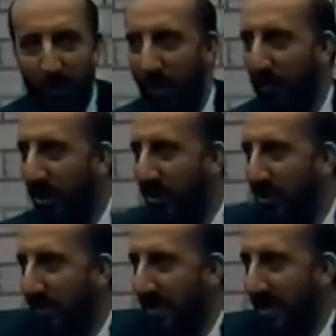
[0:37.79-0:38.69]
Ulan bu
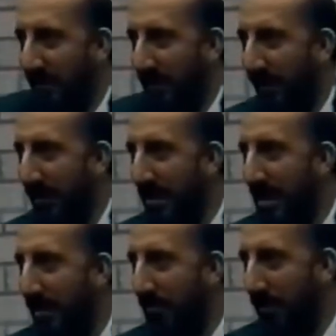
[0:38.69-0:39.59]
kaçıncı mezhepten diye
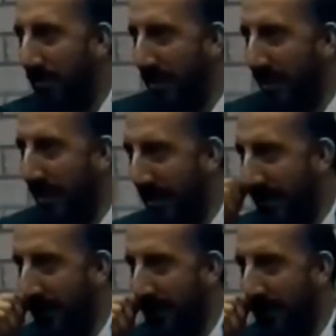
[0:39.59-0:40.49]
yarın birbirinize
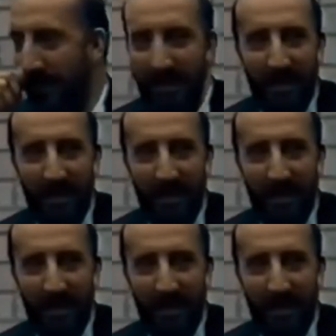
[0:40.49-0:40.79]
girersiniz.